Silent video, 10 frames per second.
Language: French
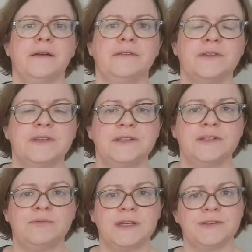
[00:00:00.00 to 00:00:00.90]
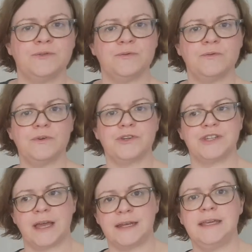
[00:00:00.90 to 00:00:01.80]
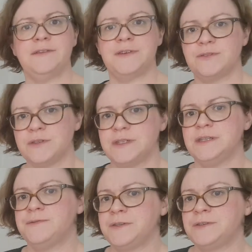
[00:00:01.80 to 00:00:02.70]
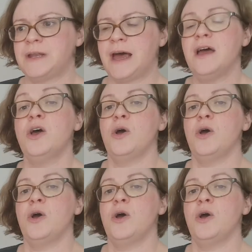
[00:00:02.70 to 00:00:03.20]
dans cette situation, Charlie fait ceci, fait cela.